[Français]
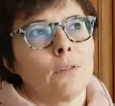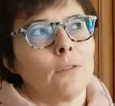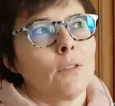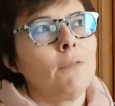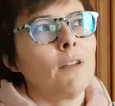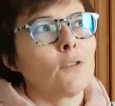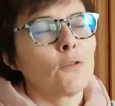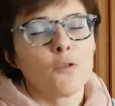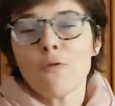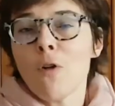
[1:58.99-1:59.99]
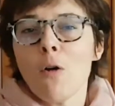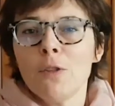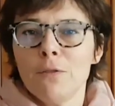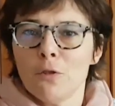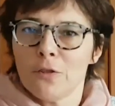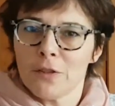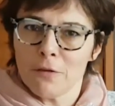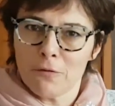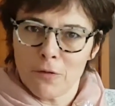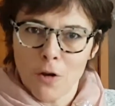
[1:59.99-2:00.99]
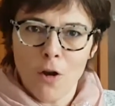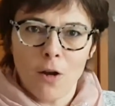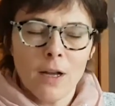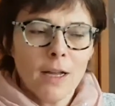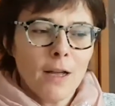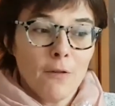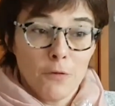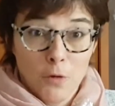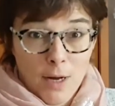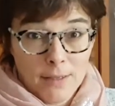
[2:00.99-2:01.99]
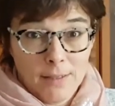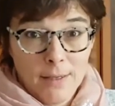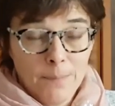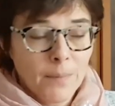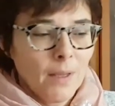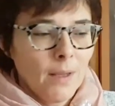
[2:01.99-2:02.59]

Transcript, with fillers: ceci va se voir au niveau de ses fleurs violacées,